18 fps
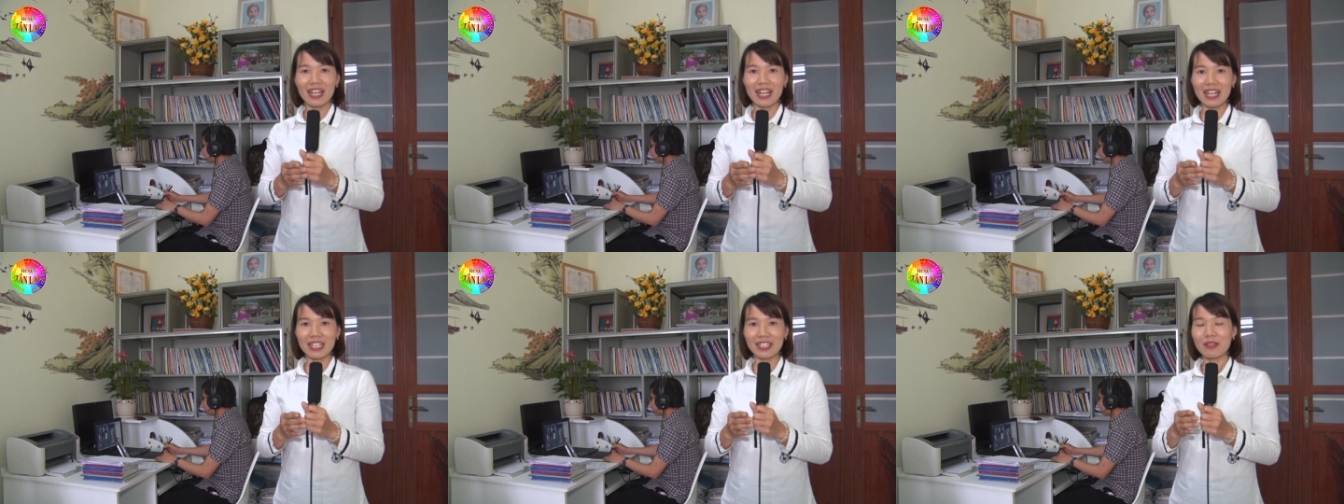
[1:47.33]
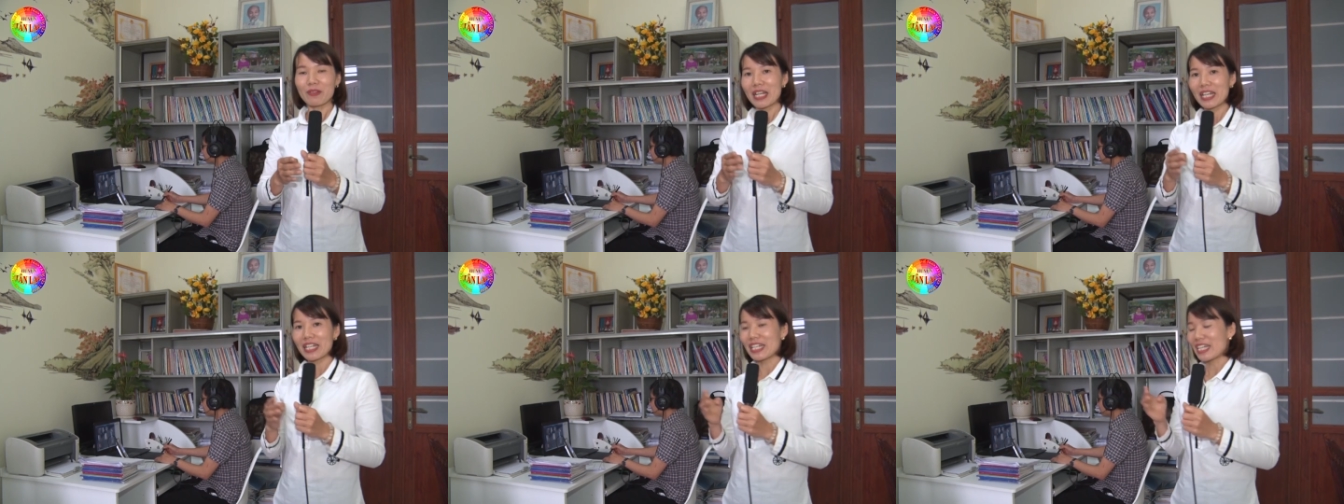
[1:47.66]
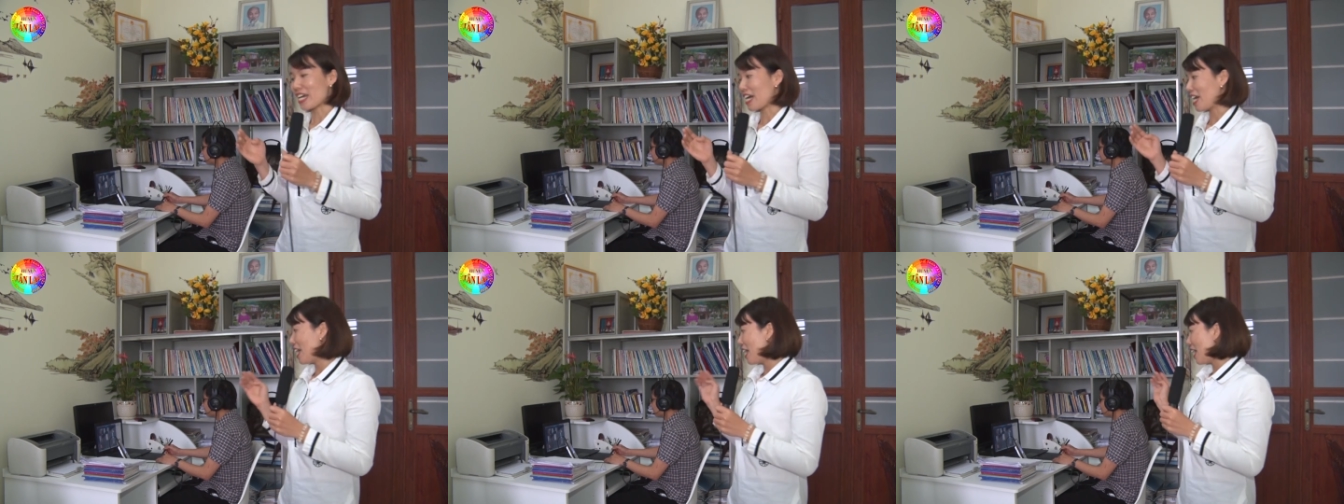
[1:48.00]
À, sau đây
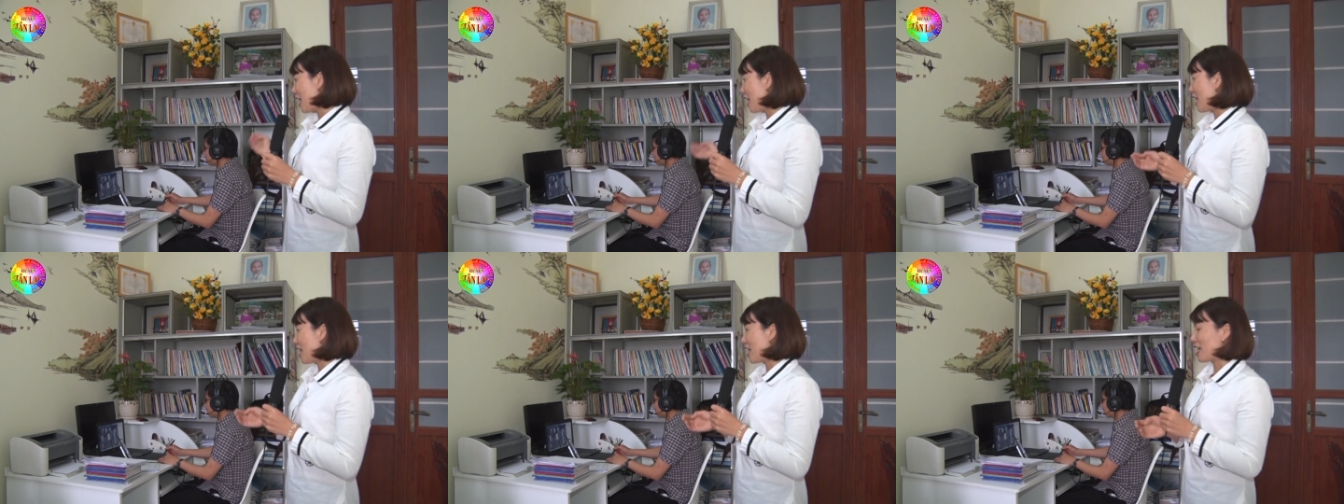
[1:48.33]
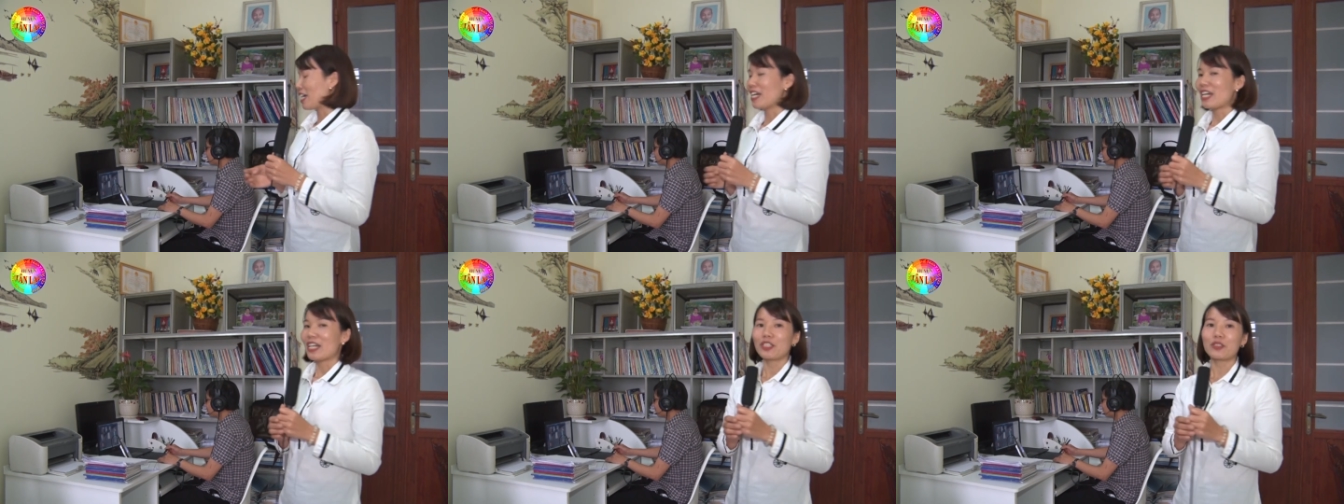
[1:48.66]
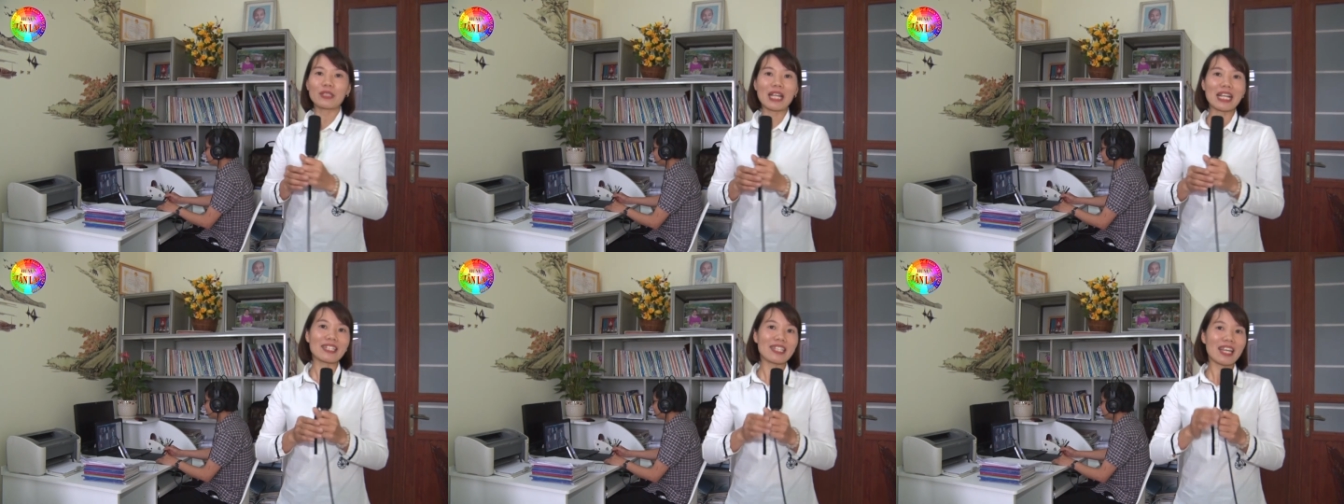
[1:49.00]
thì à,
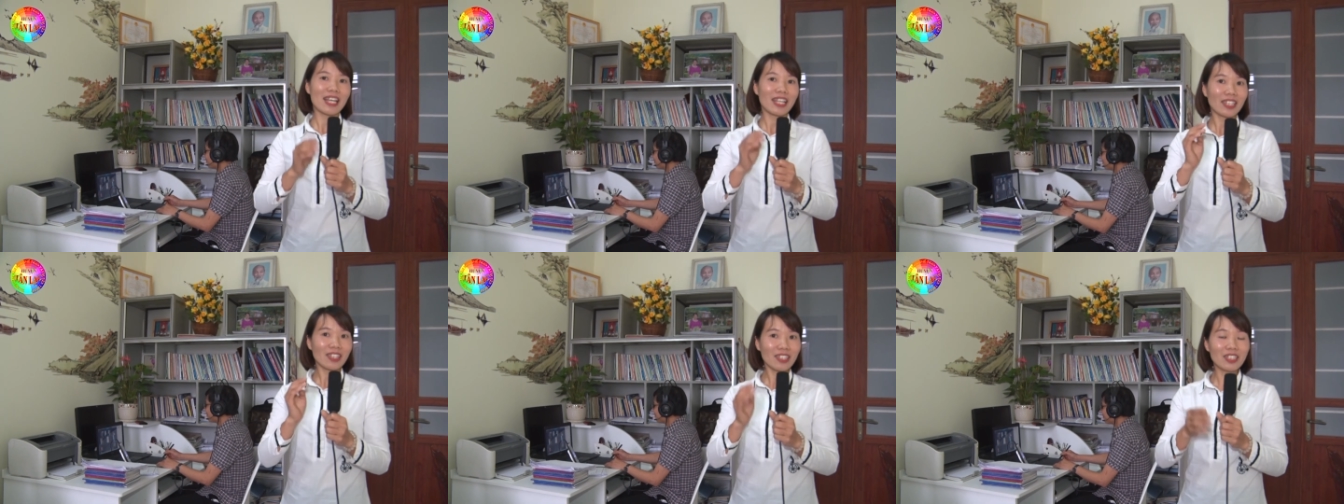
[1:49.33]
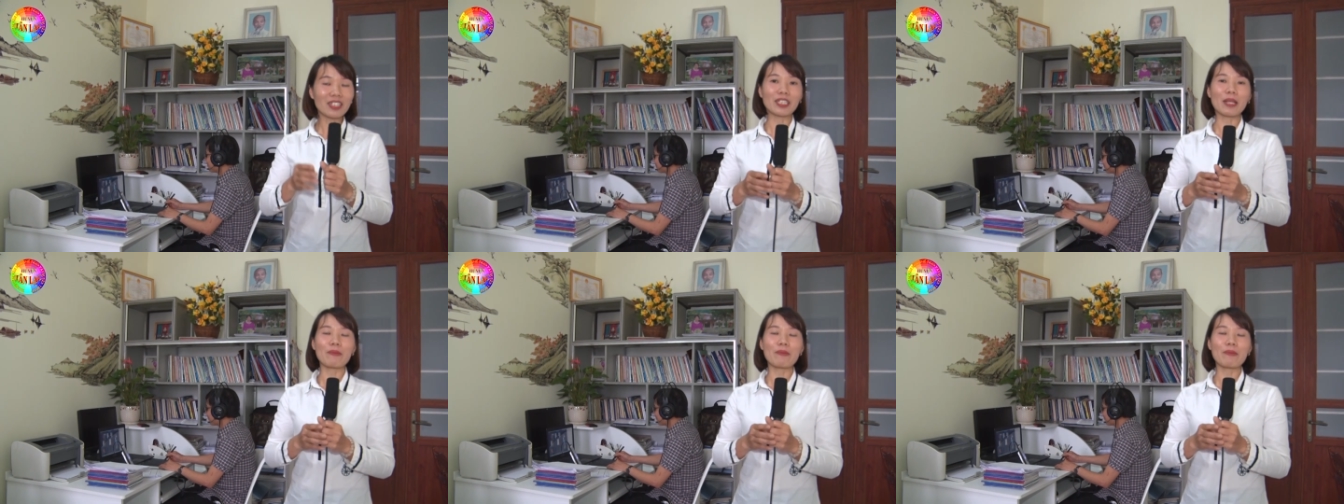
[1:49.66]
chúng ta sẽ thử